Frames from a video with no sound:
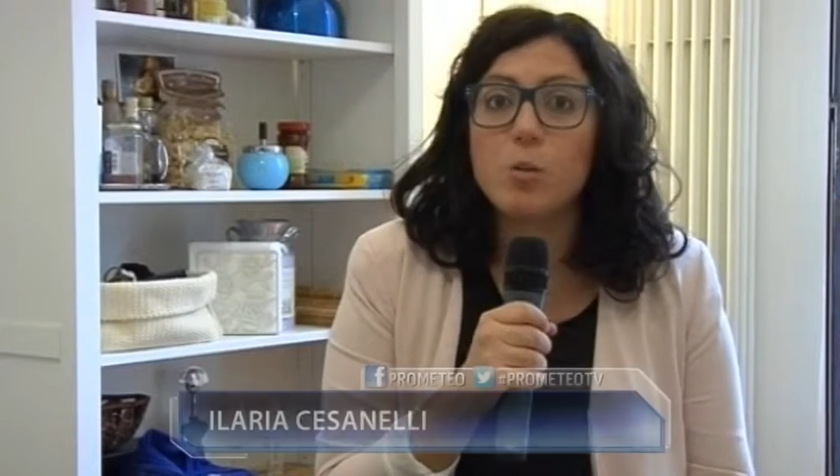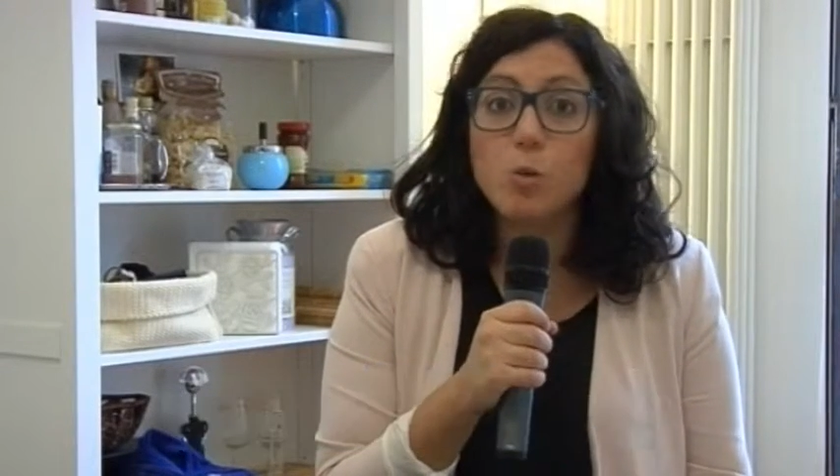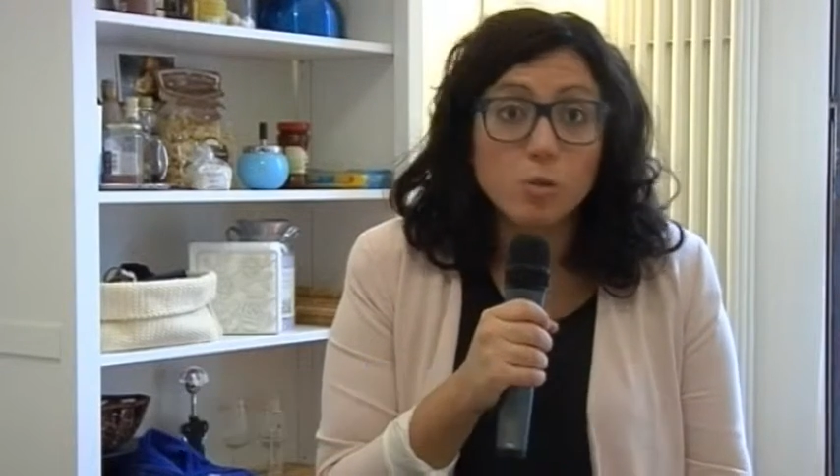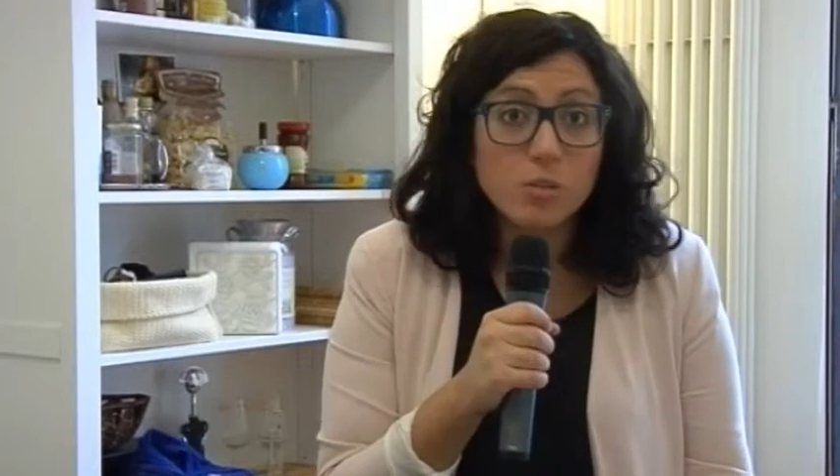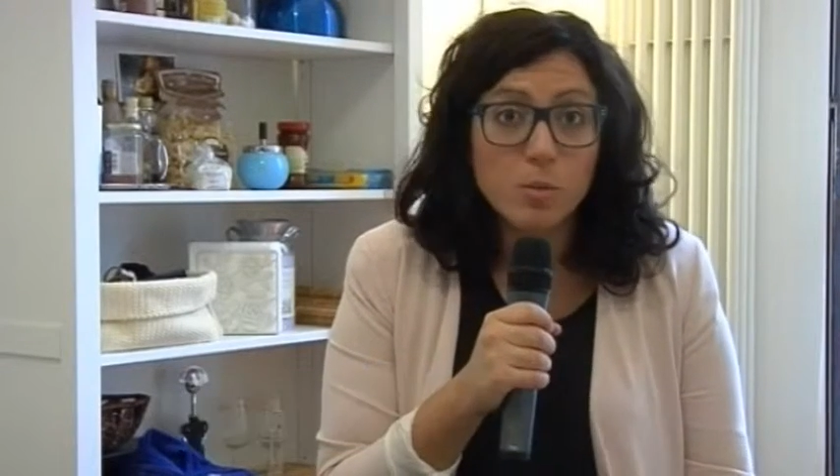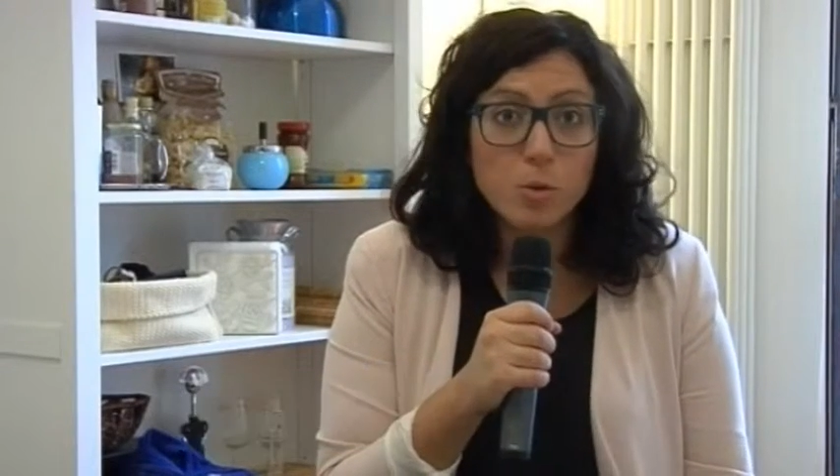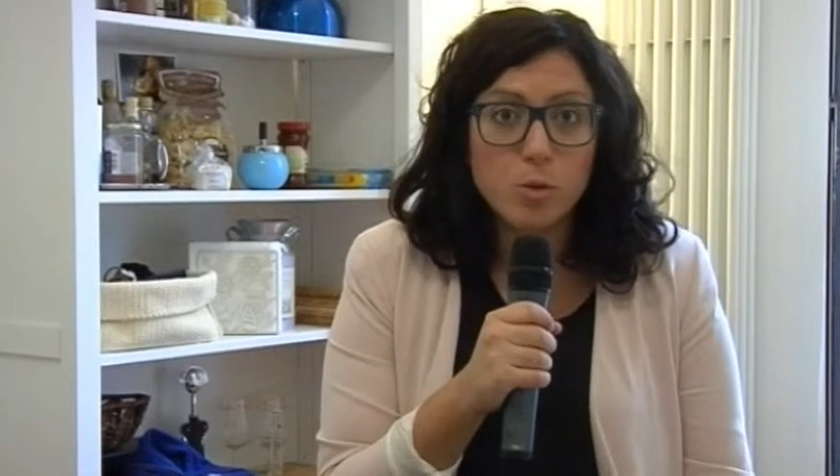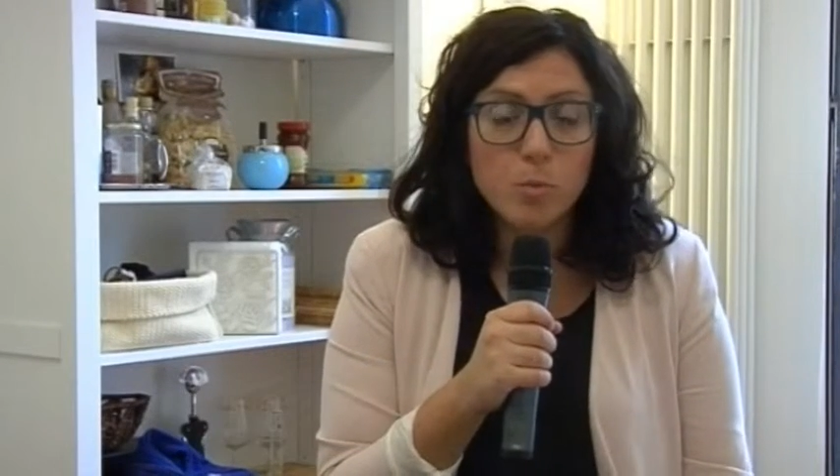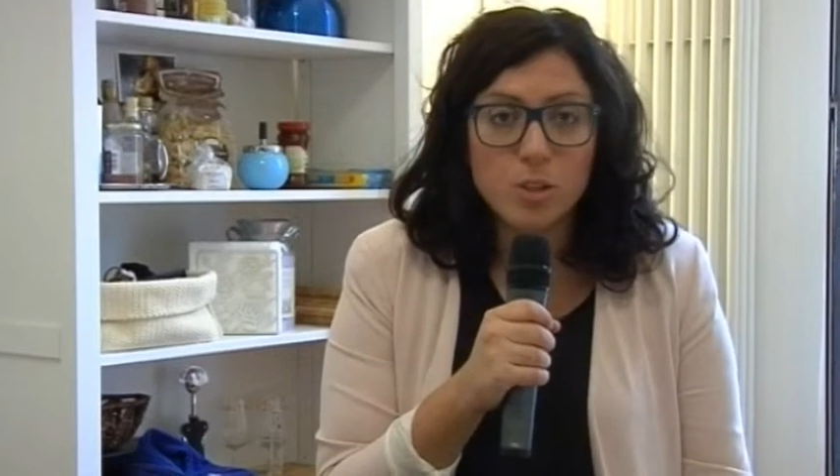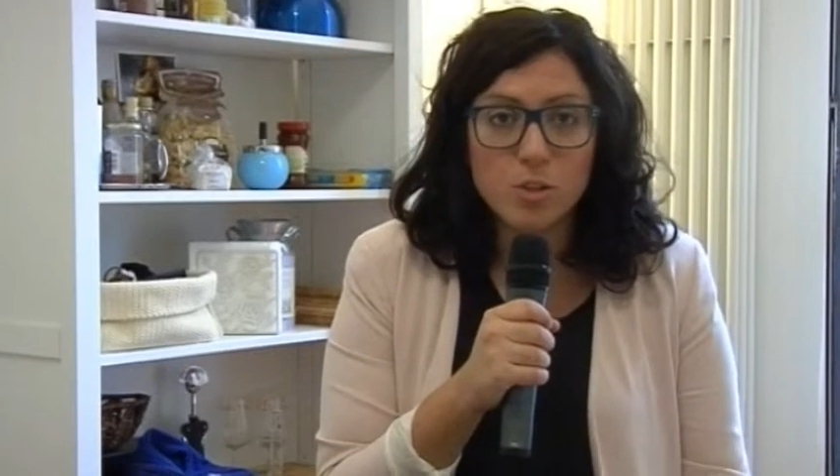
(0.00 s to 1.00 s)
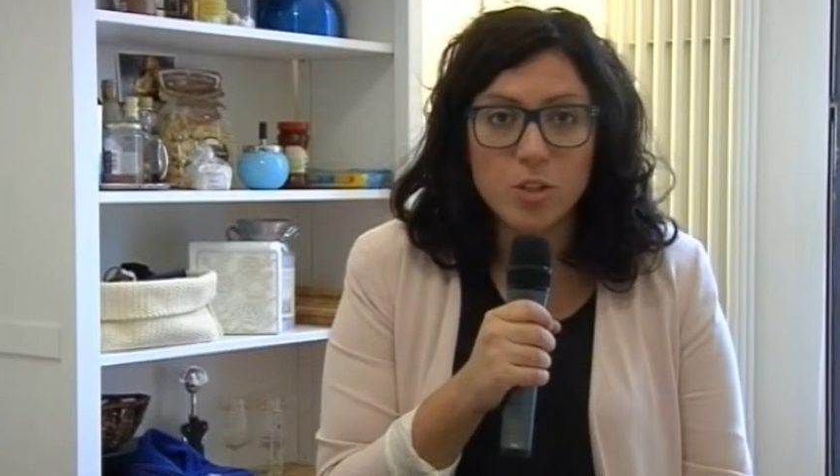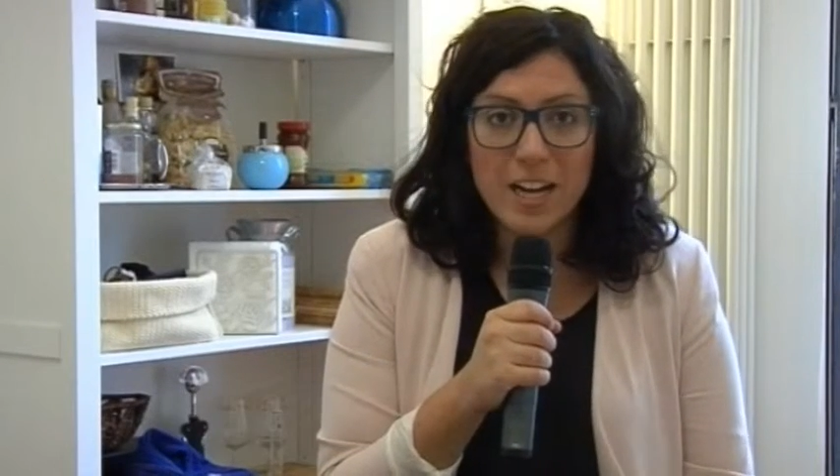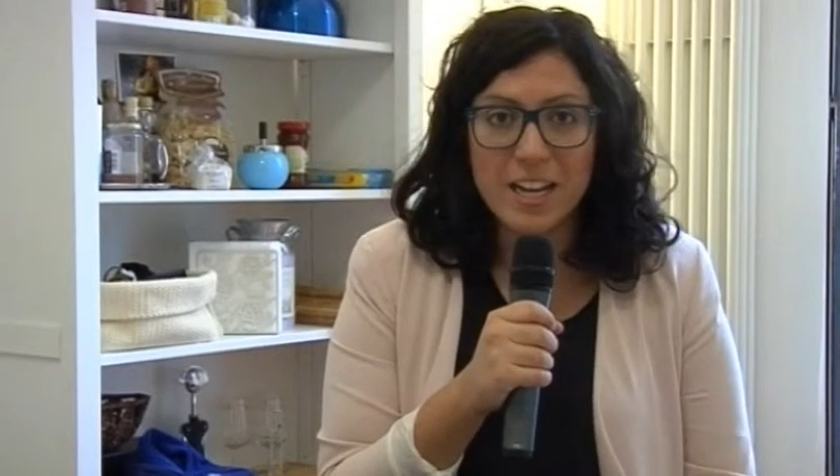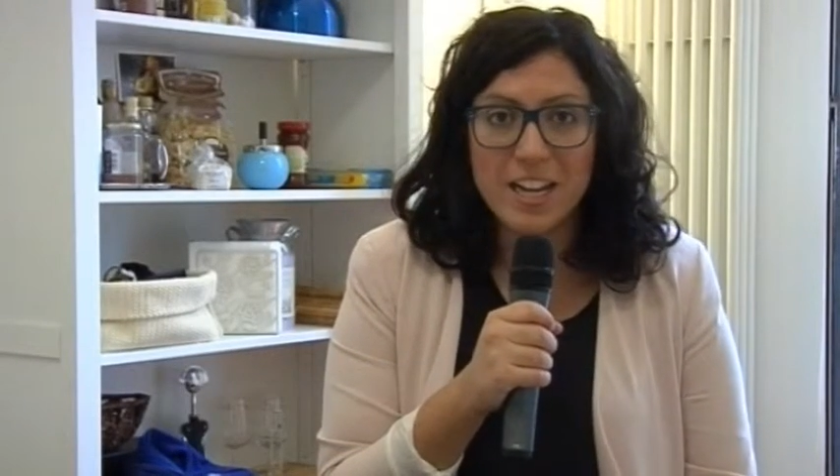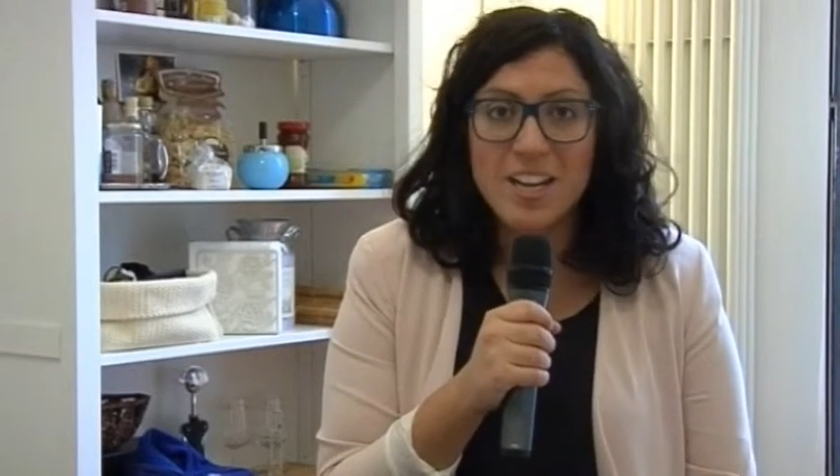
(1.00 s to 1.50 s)
un contributo
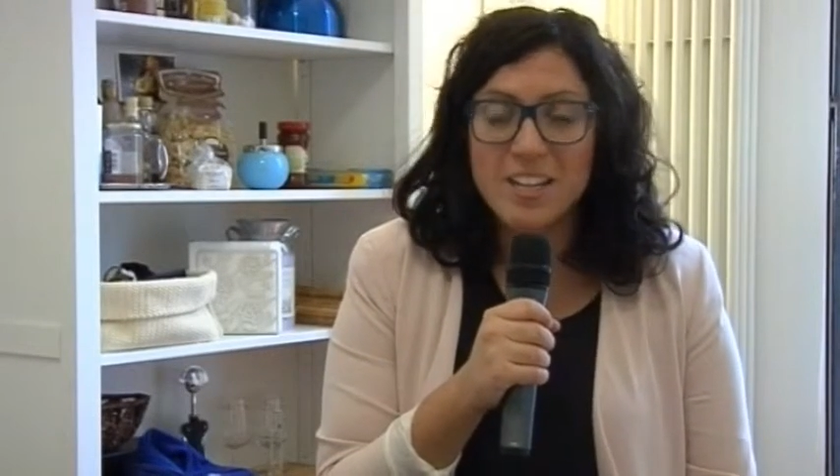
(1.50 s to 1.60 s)
personale?